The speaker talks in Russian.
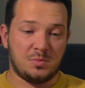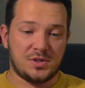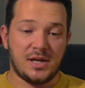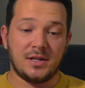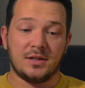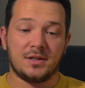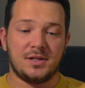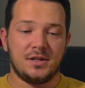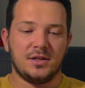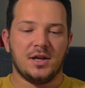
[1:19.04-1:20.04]
Специальный
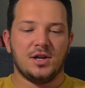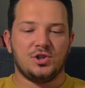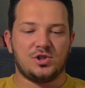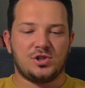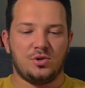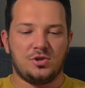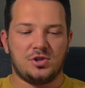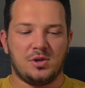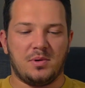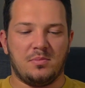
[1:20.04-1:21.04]
ингредиент –
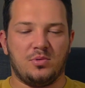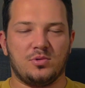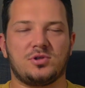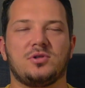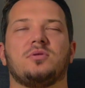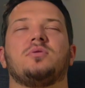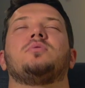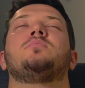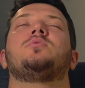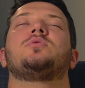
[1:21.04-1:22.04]
чесночные помпушки.
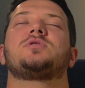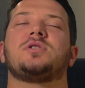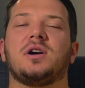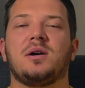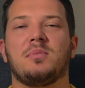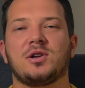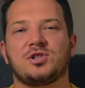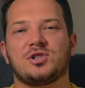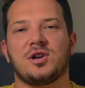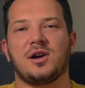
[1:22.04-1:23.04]
О боже, я
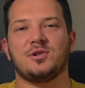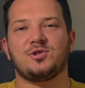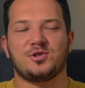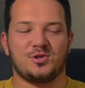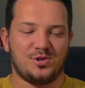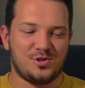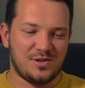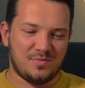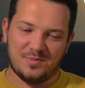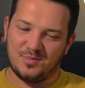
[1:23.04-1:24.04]
обожаю
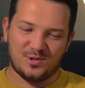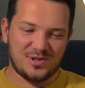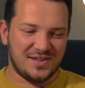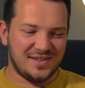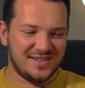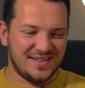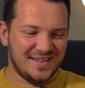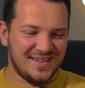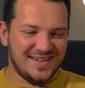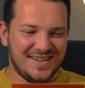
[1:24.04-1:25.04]
чесночные помпушки.
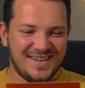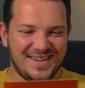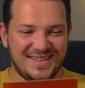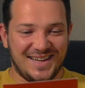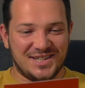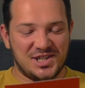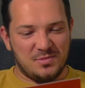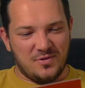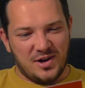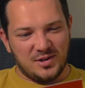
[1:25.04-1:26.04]
Итак, щи
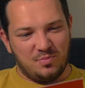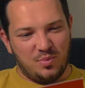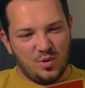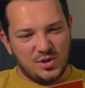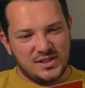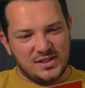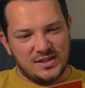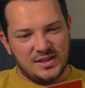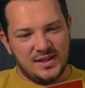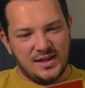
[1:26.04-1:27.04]
бывают
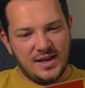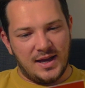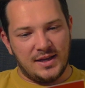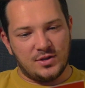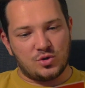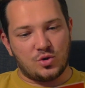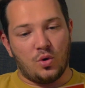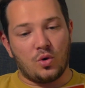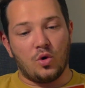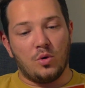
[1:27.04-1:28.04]
постные и
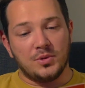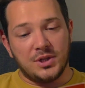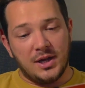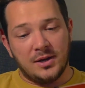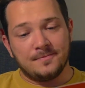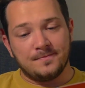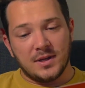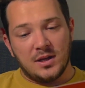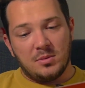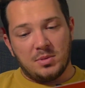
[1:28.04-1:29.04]
скоромные.
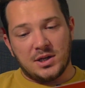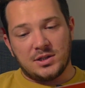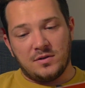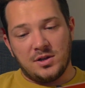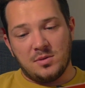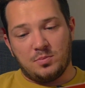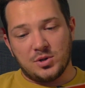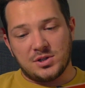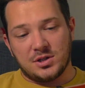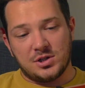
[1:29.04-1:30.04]
Приготовление
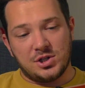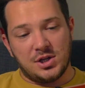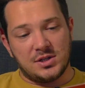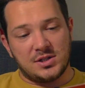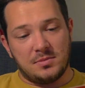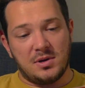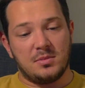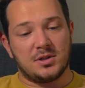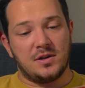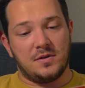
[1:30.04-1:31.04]
постных щей самое
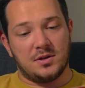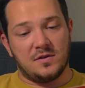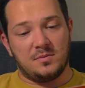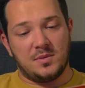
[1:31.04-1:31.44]
обыкновенное.